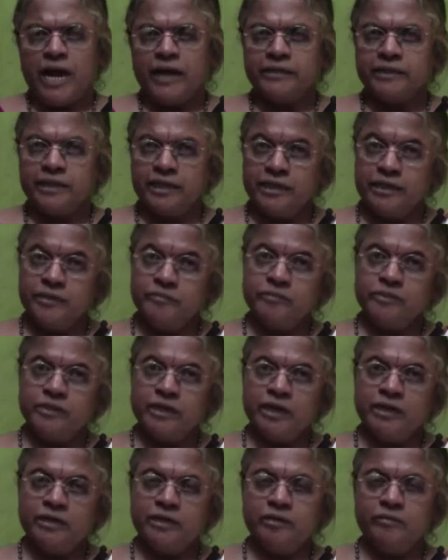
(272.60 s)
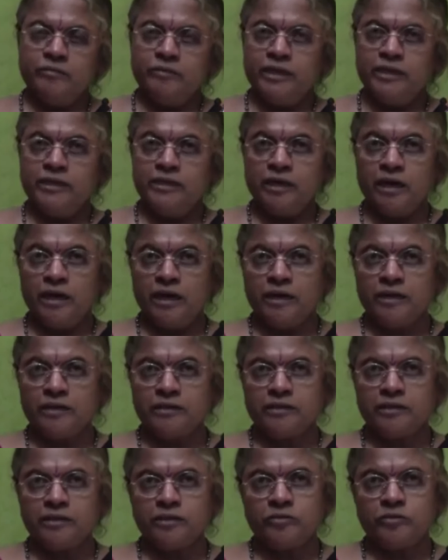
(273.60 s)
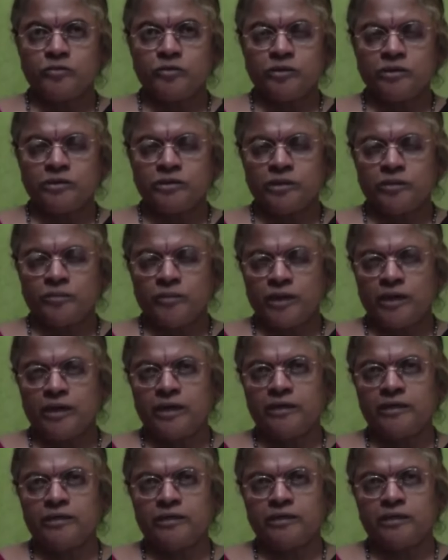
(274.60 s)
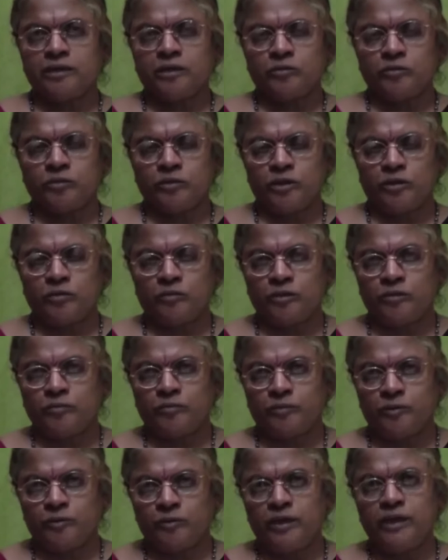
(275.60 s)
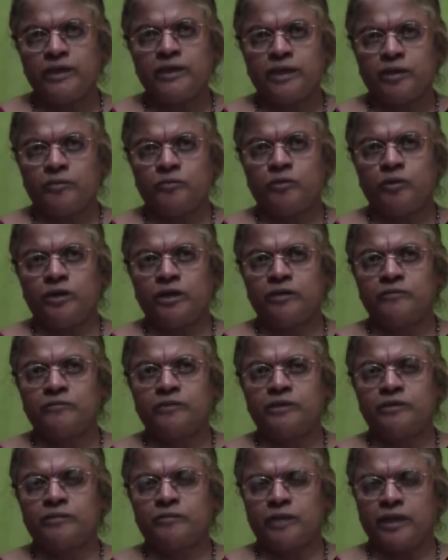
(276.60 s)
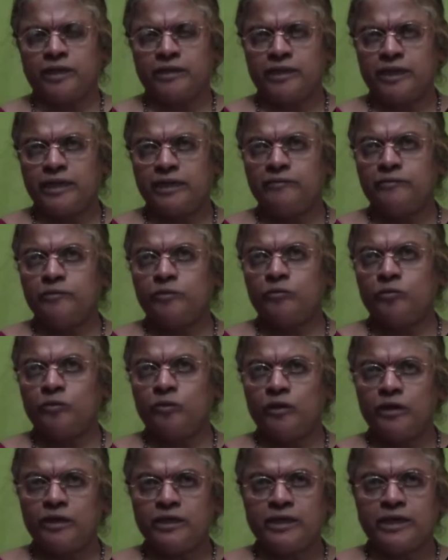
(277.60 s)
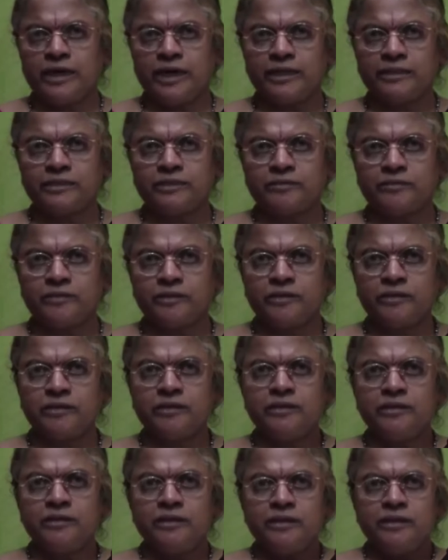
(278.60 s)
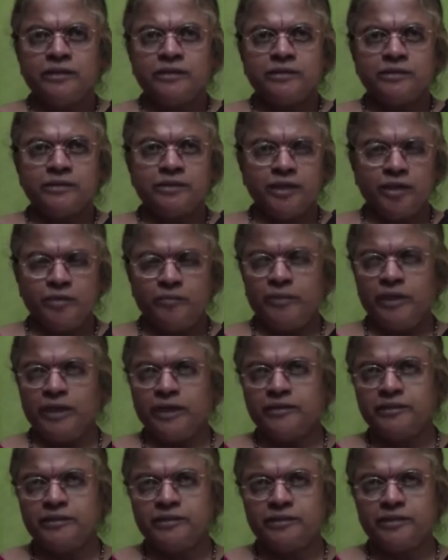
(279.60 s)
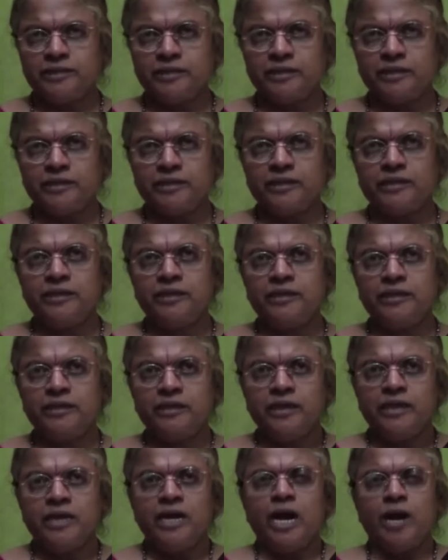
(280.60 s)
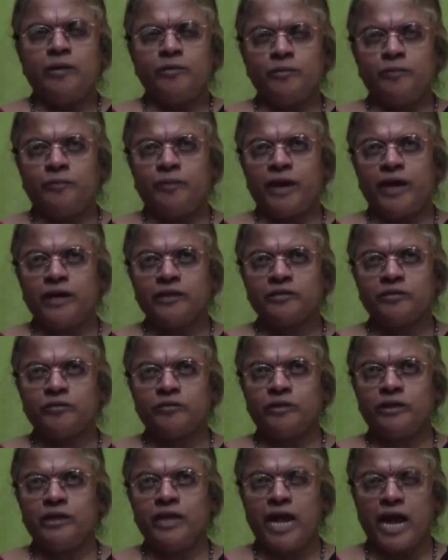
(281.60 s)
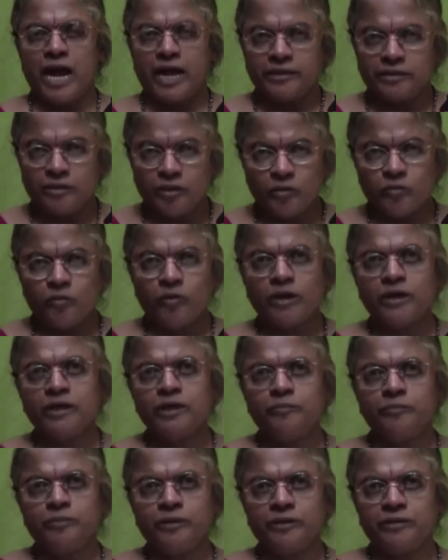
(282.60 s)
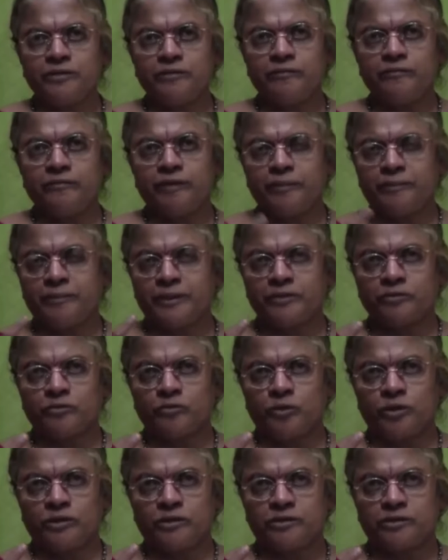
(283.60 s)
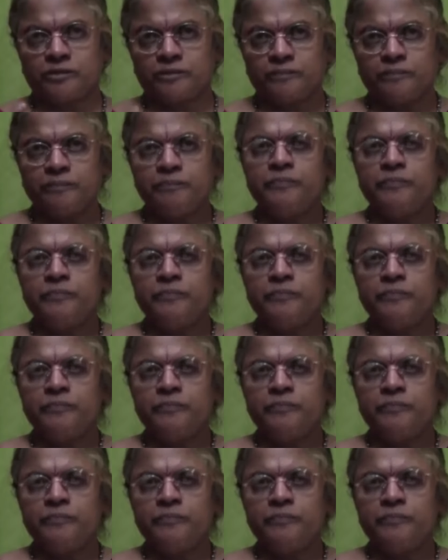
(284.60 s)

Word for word: அதையும் தாண்டி மெய்ஞானத்தின் தோற்றமாக நிற்கக்கூடிய ஒரு பொருளை நாம் உணர வேண்டும் அதனால இவர் ஓடி களைச்சவர் திரும்பி எதிர்த்து நின்று அப்படி பார்த்த உடனே அந்த குரங்கு இப்போ இதை விவர பார்த்து ஓடிச்சு